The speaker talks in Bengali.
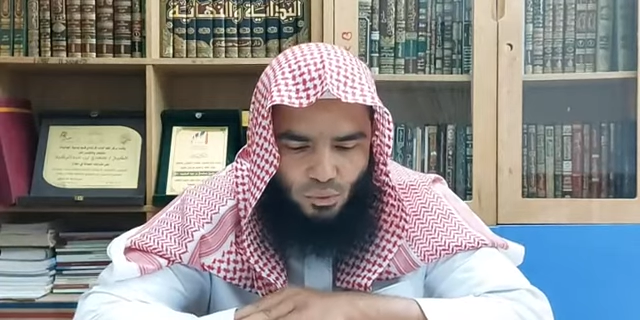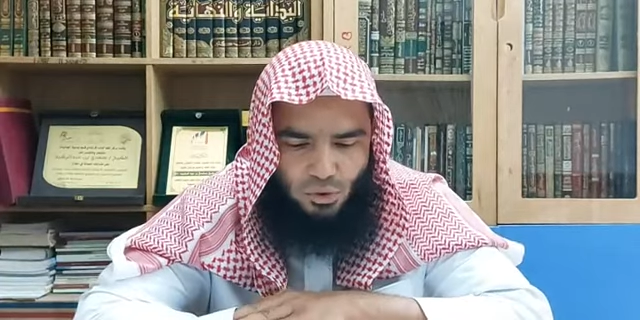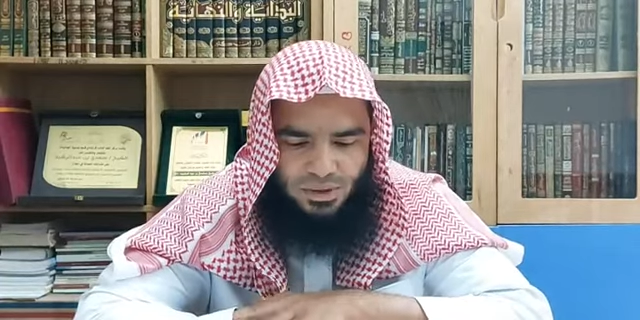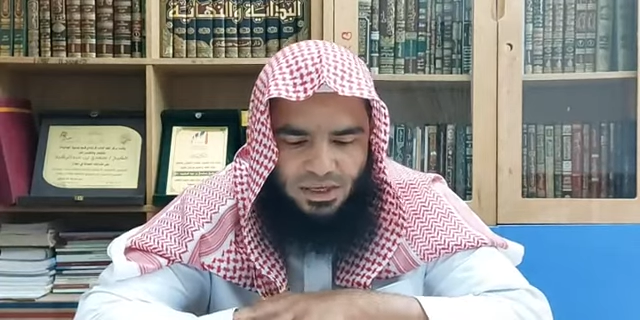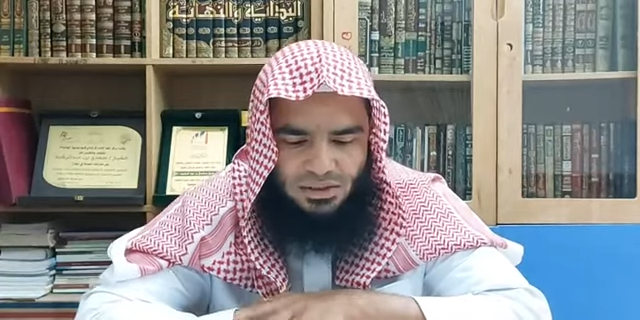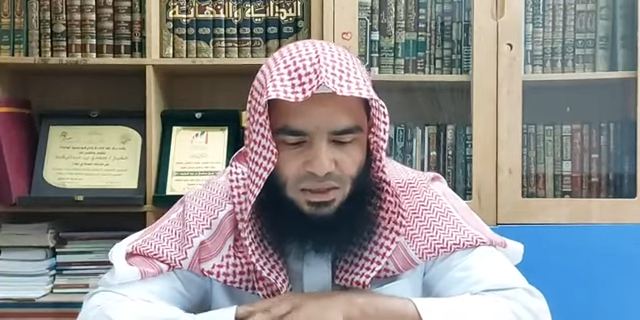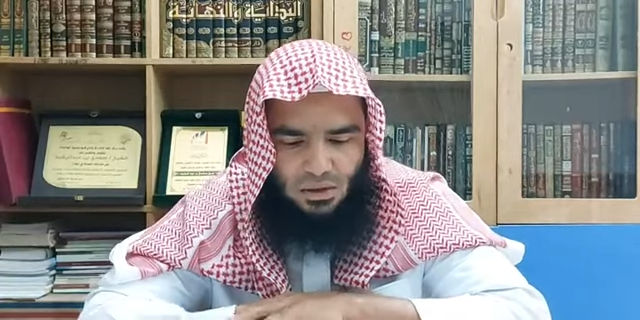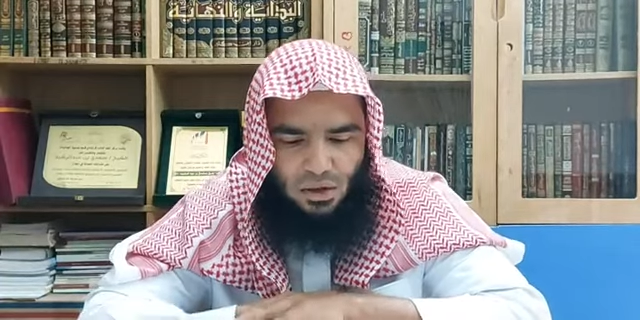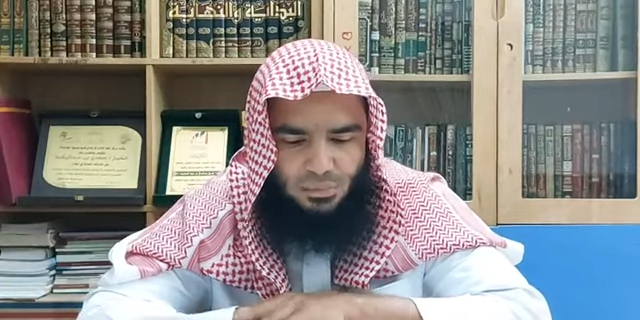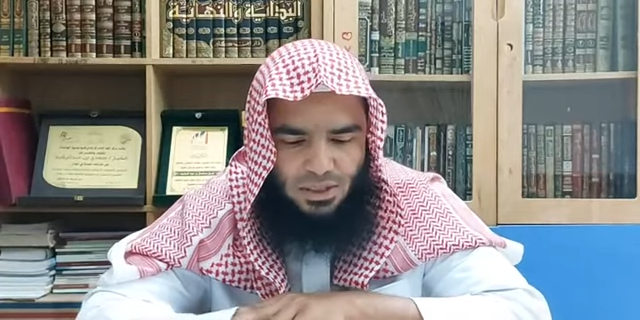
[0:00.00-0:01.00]
অবায়দার
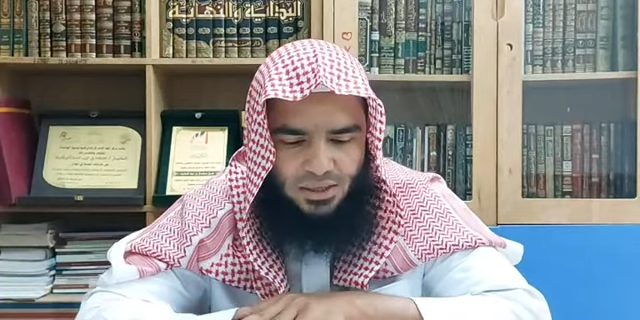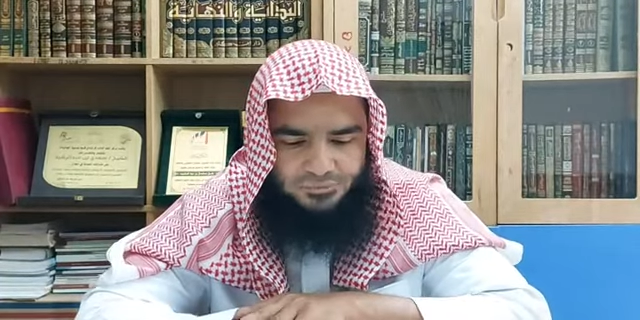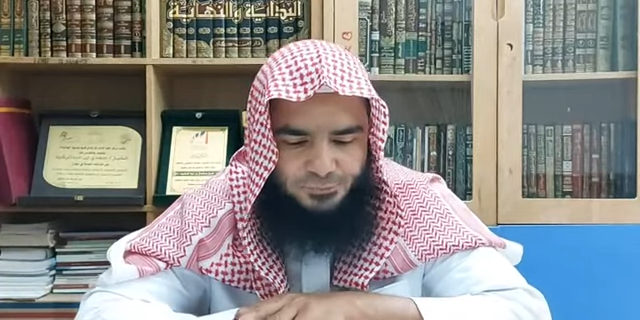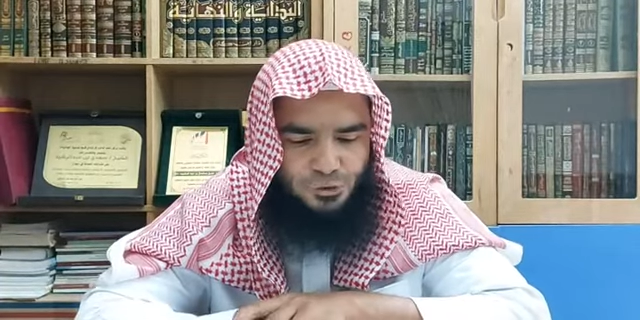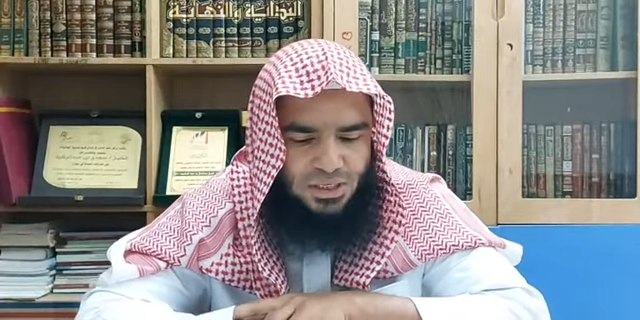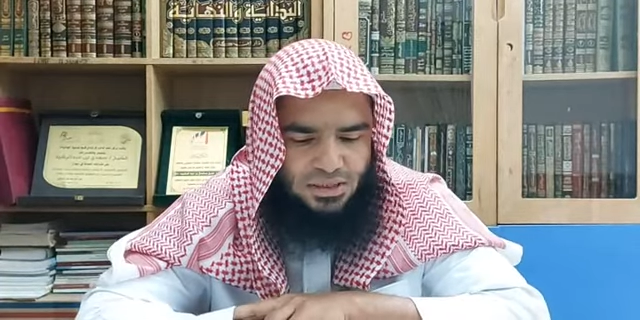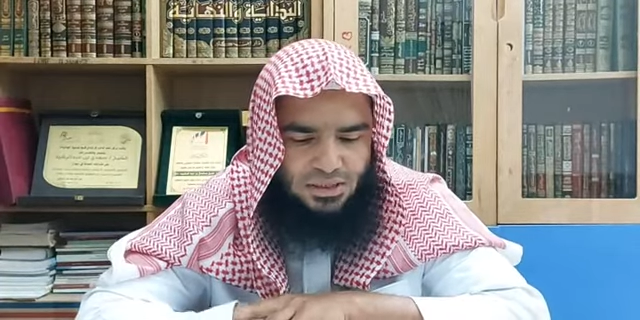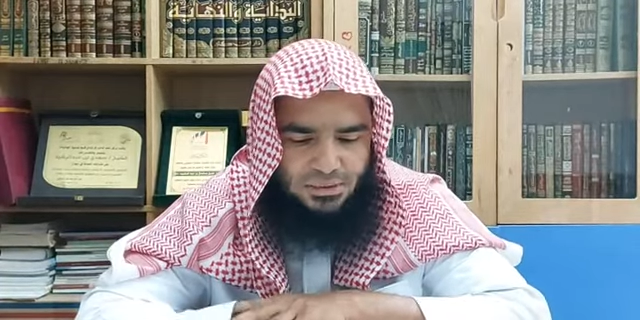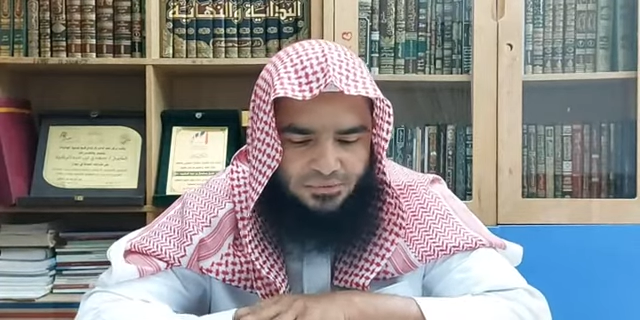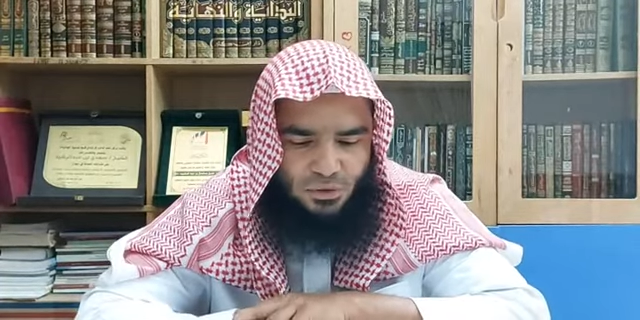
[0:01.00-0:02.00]
কবলা
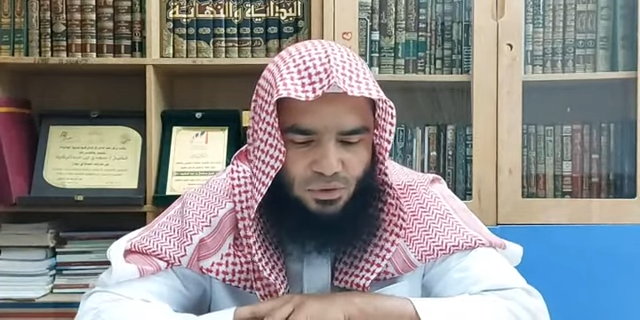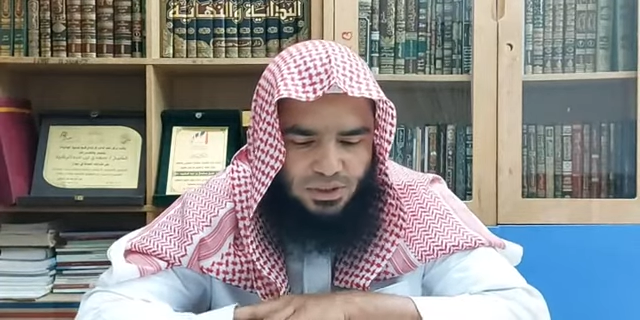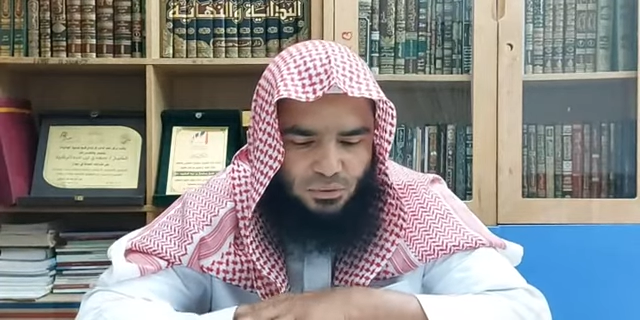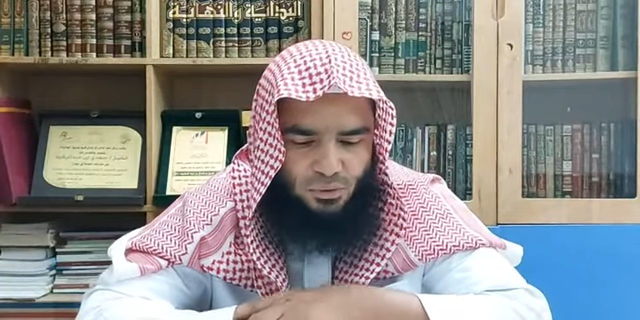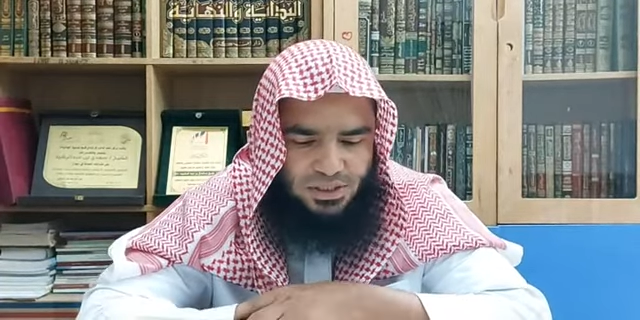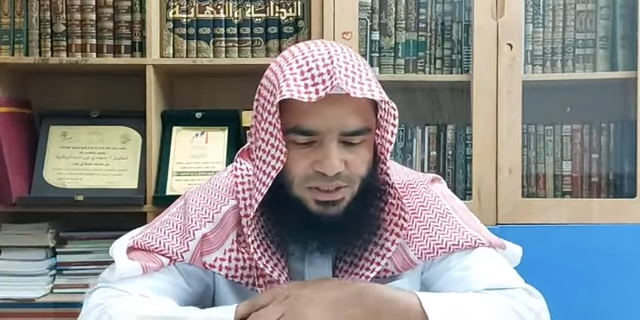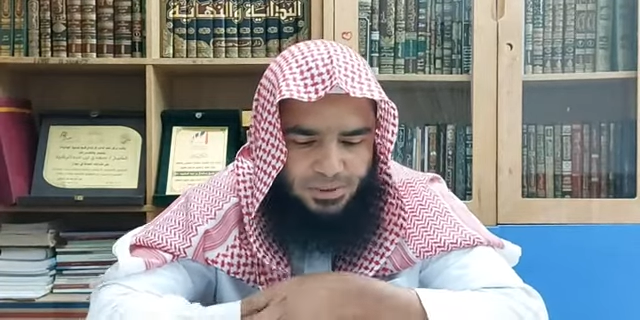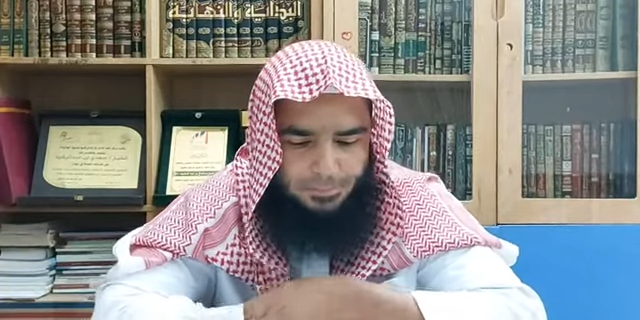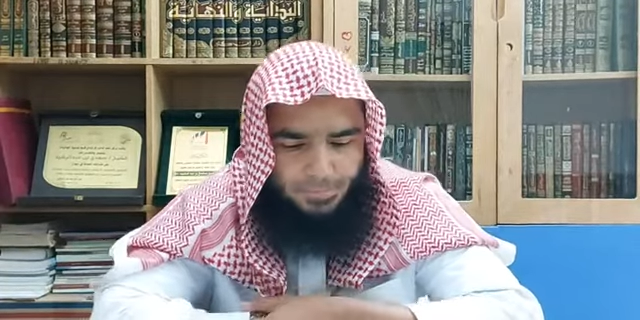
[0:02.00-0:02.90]
আতিল ফাওয়াত ওই যে